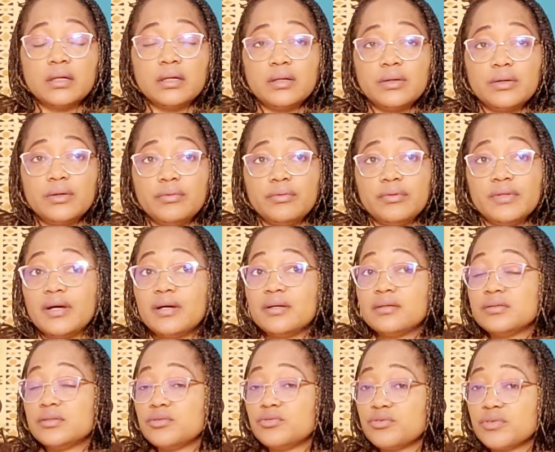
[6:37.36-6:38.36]
Euh,
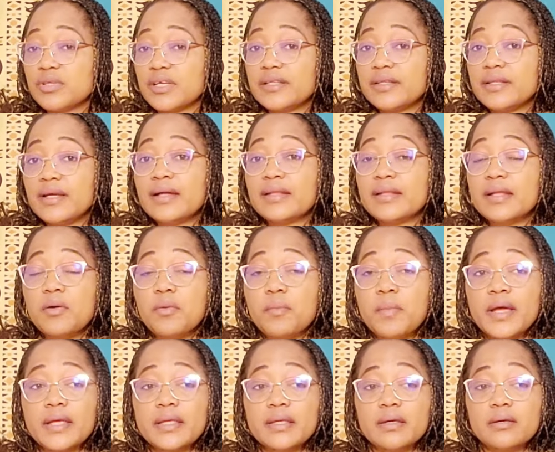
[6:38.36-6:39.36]
dans un autre État en
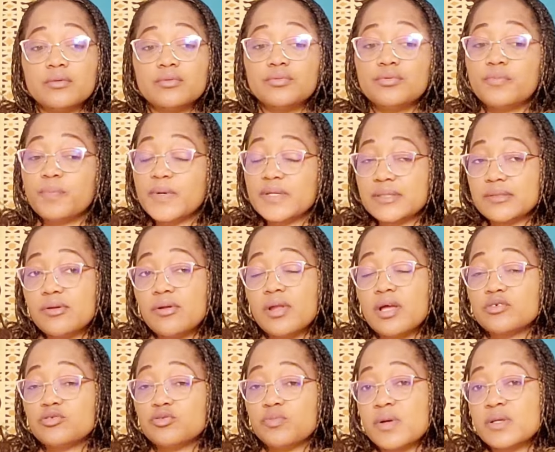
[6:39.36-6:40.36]
Allemagne, le pasteur là,
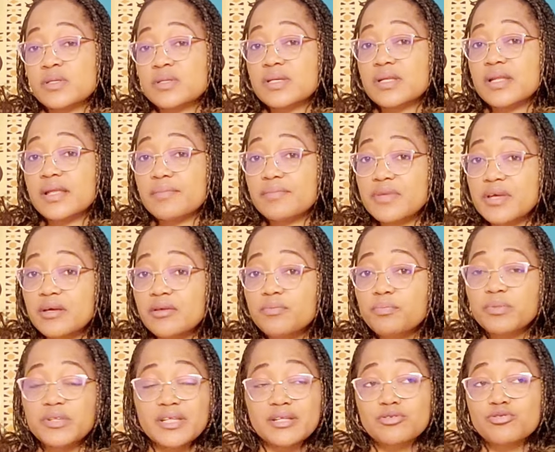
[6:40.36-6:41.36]
je pense qu'il est bien.
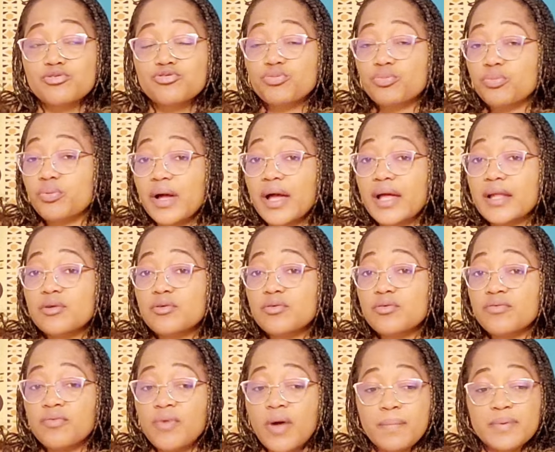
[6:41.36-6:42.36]
Peut-être que tu pourras aller le
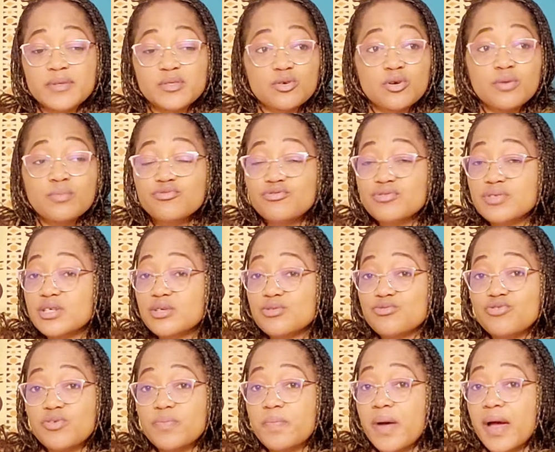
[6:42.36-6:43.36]
voir parce que comme tu dis que
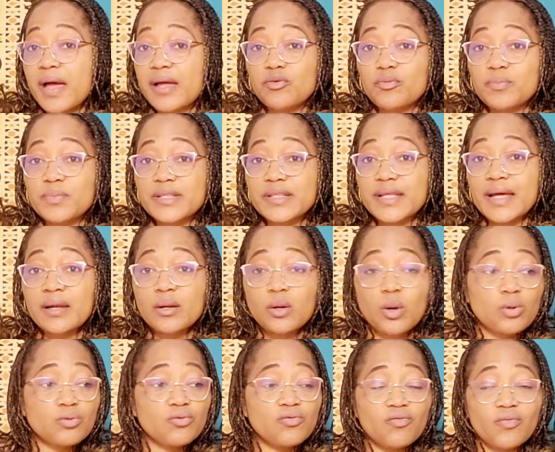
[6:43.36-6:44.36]
tu pars à l'hôpital,
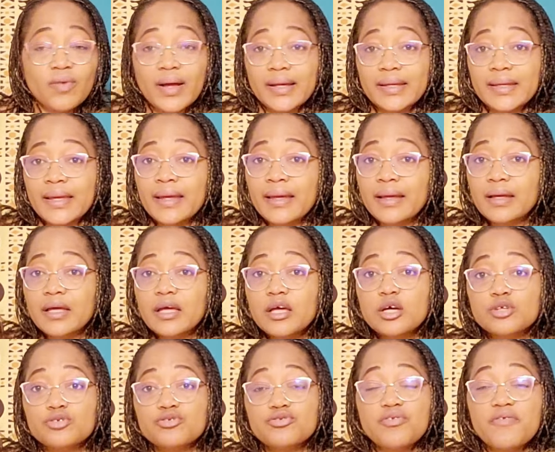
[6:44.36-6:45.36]
on ne voit rien,
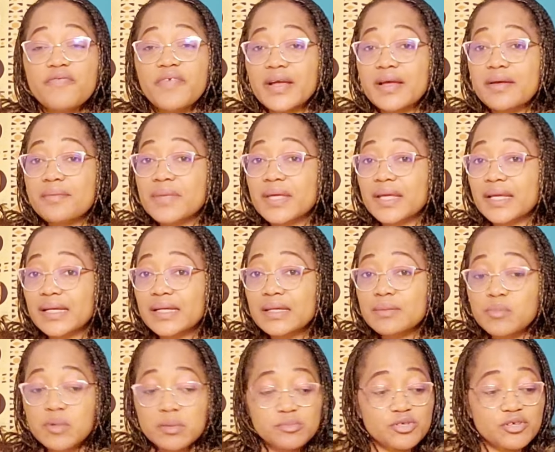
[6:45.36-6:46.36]
tu ne fais que maigrir.
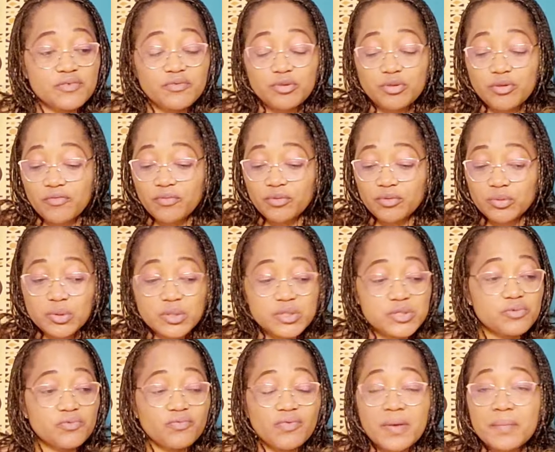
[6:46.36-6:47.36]
Moi, j'ai vu tes photos, je
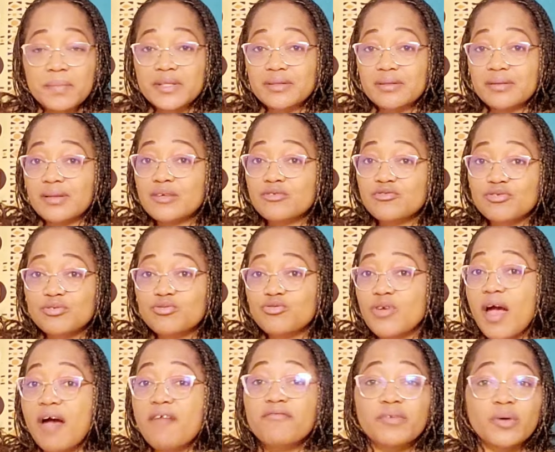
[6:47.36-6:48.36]
te vois maintenant, tu, es
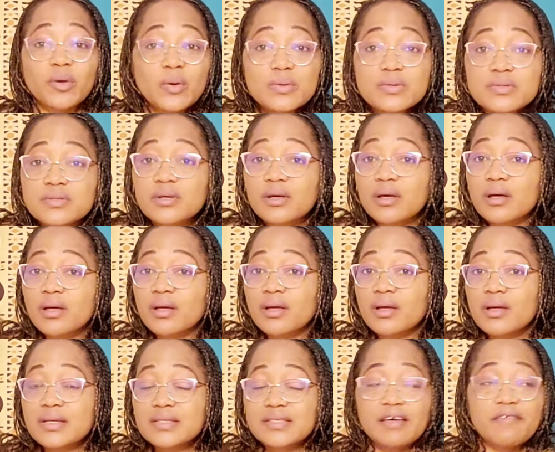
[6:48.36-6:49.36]
affreuse.
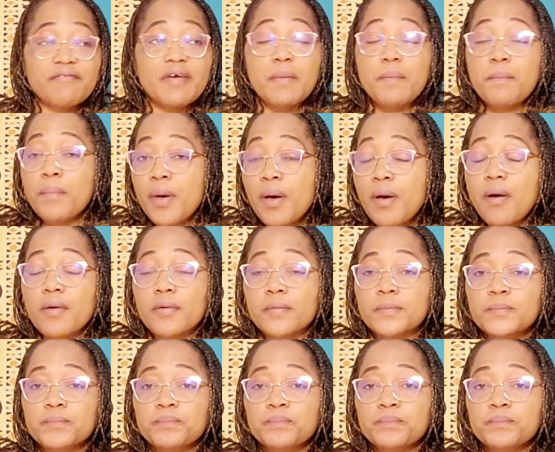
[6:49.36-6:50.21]
Ça fait peur.